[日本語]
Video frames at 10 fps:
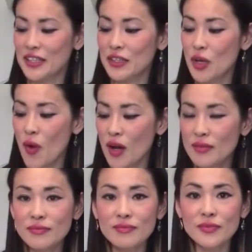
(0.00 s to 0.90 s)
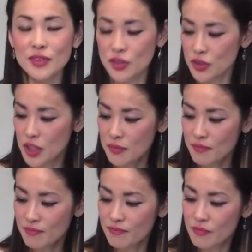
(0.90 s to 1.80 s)
では、
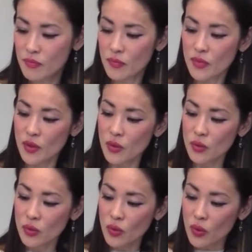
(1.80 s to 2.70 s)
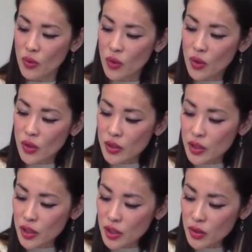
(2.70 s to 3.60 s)
次。この
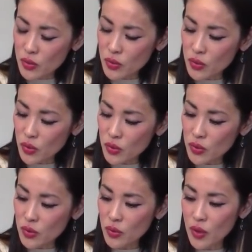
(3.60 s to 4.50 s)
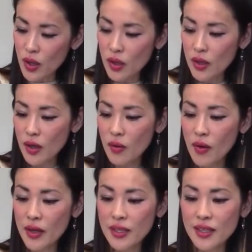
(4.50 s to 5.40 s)
黄色のドットがか
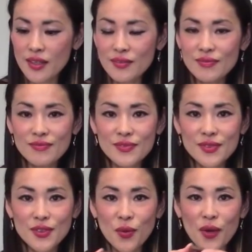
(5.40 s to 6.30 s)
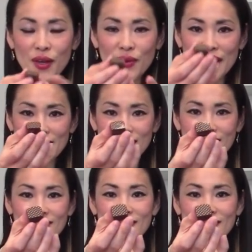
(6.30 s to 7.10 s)
わいいチョコレートです。